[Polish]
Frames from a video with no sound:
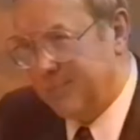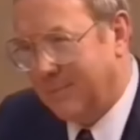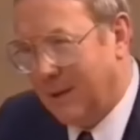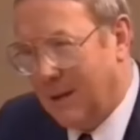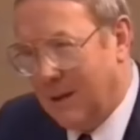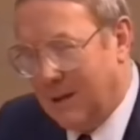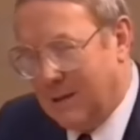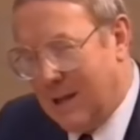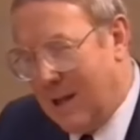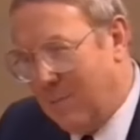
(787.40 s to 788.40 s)
Jak do tego
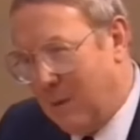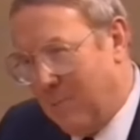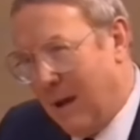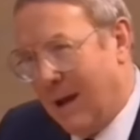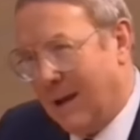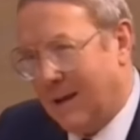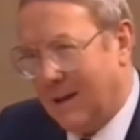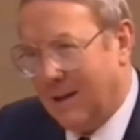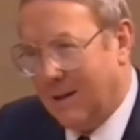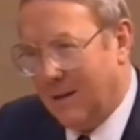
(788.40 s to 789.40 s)
doszło?
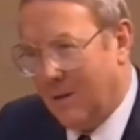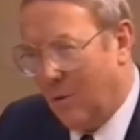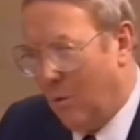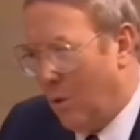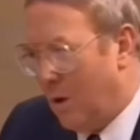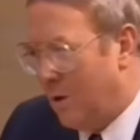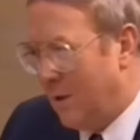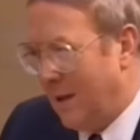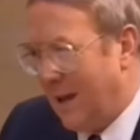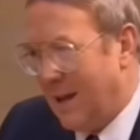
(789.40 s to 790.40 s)
Cofnijmy się w czasie.